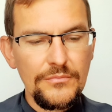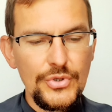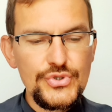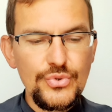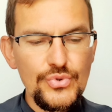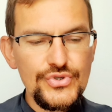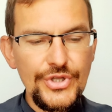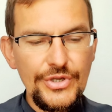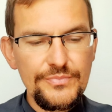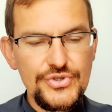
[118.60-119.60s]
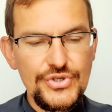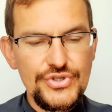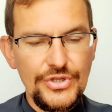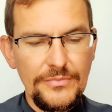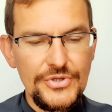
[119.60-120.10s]
Bo z różnych
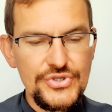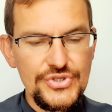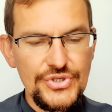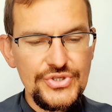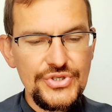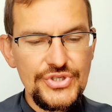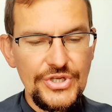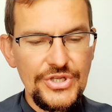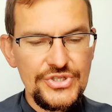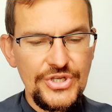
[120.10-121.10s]
przyczyn mężczyźni się nie